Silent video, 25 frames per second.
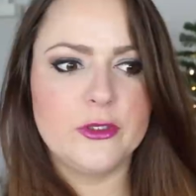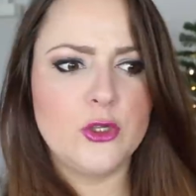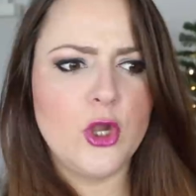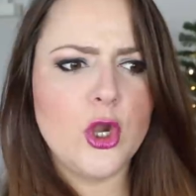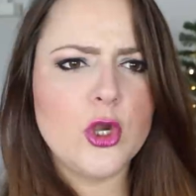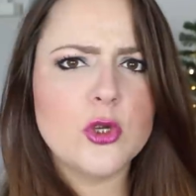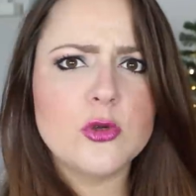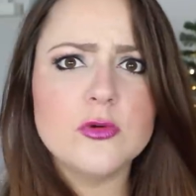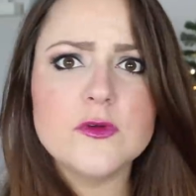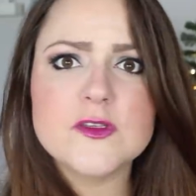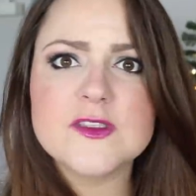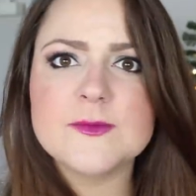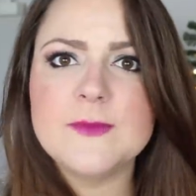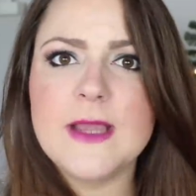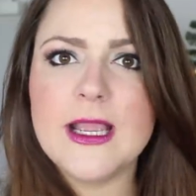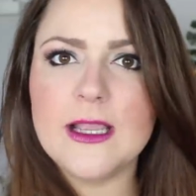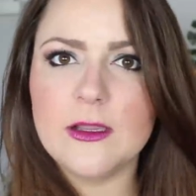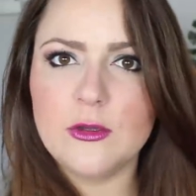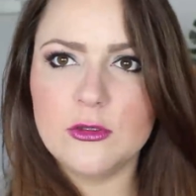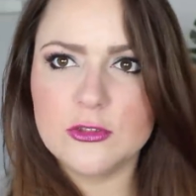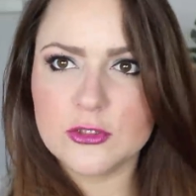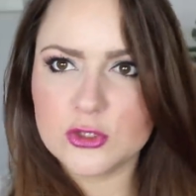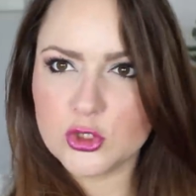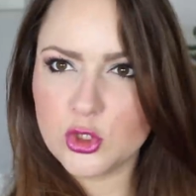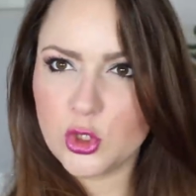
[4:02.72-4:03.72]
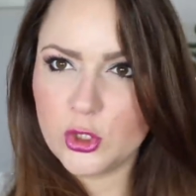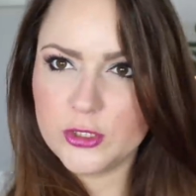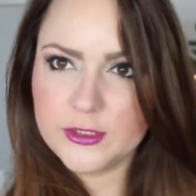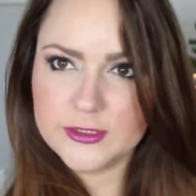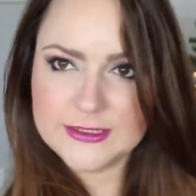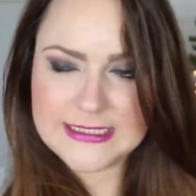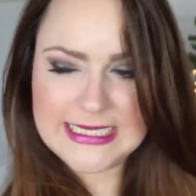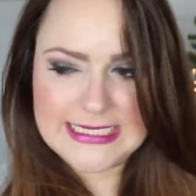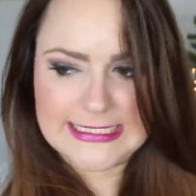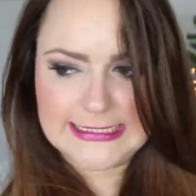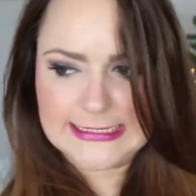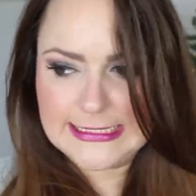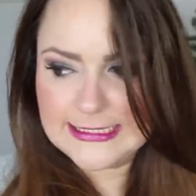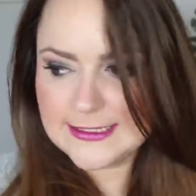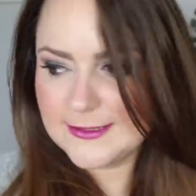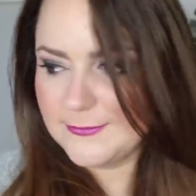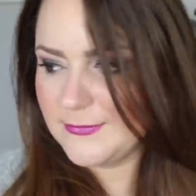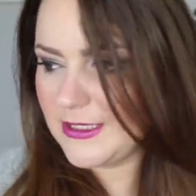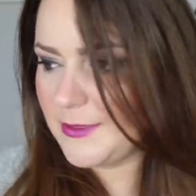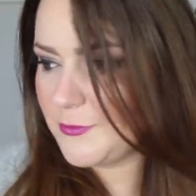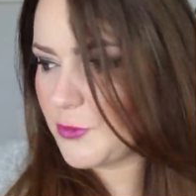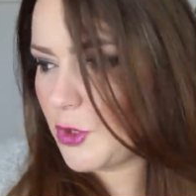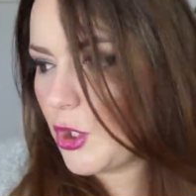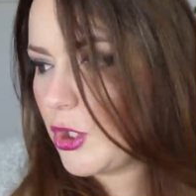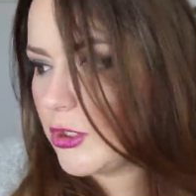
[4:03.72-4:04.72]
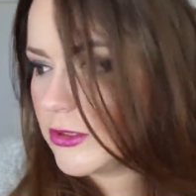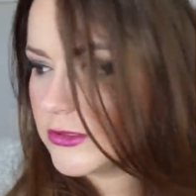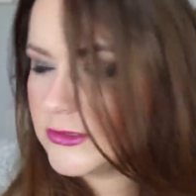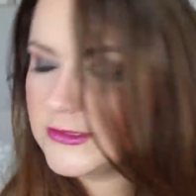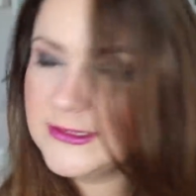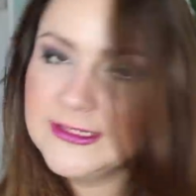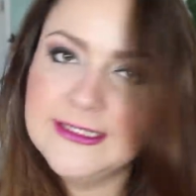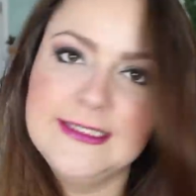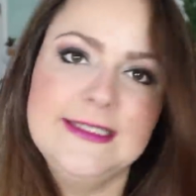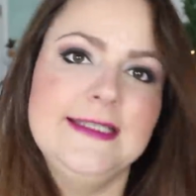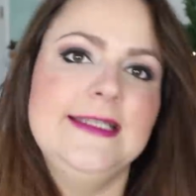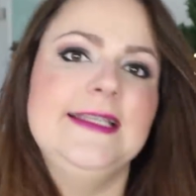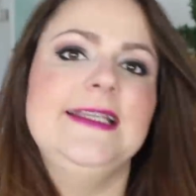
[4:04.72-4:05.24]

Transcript: einen Kochkurs mache und neue Techniken beim Kochen.